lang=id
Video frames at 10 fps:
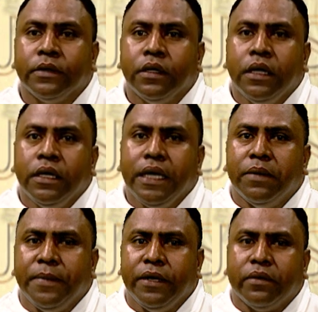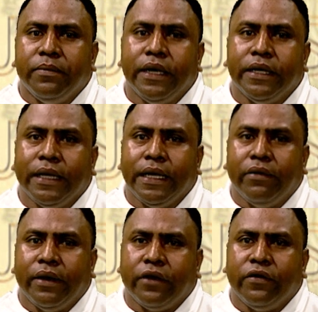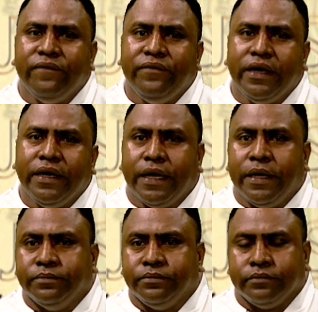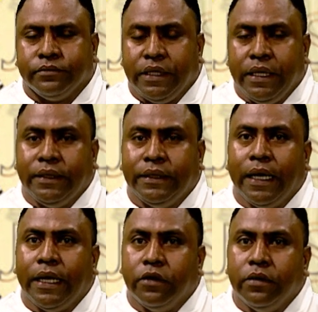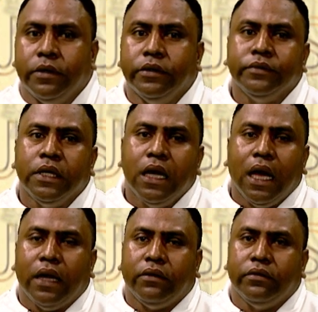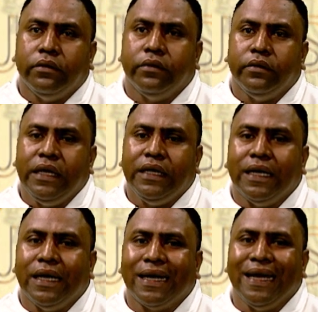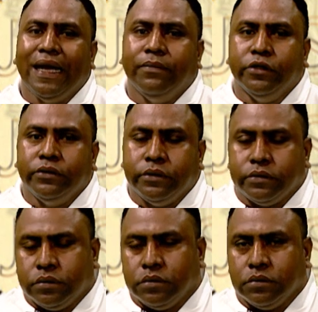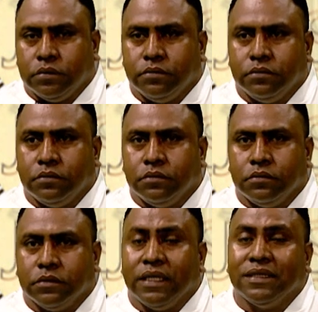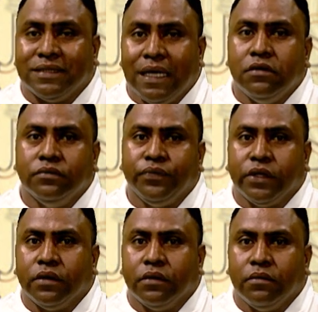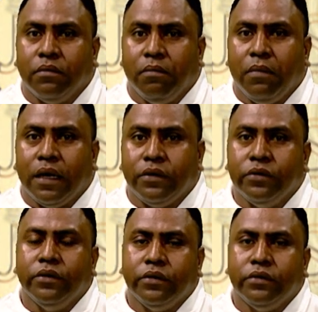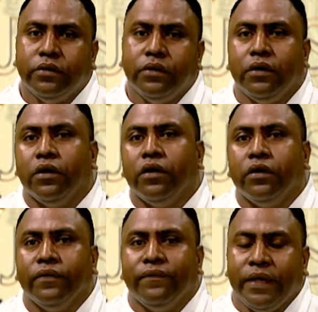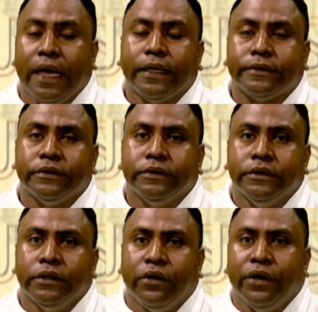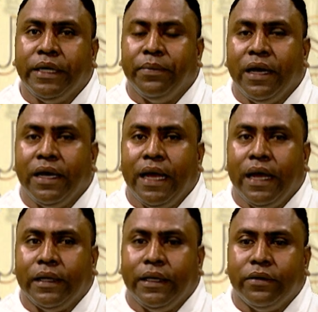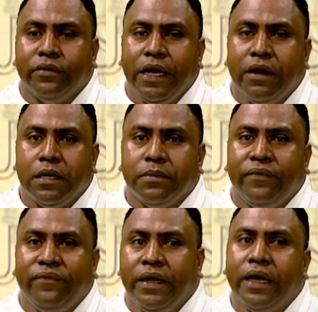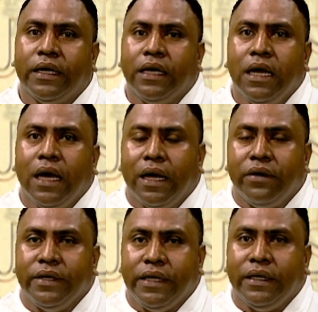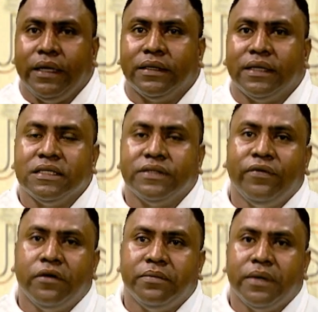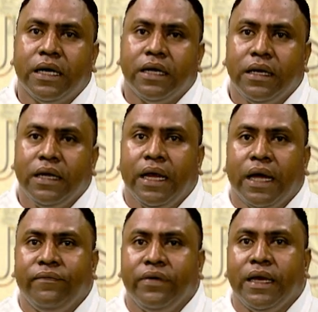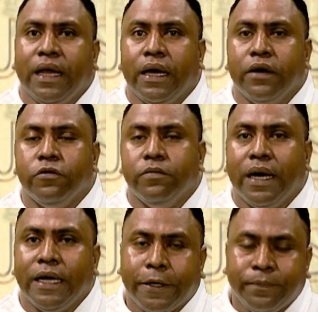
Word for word: Ia moment kumanek dene hakara konvida ita nobun atu ita hari hamotuk. Kestaun maduru no fiar. O oh, ita beledehan kat ita kolia konaba ba fiar halu ita transforma iha vida umana.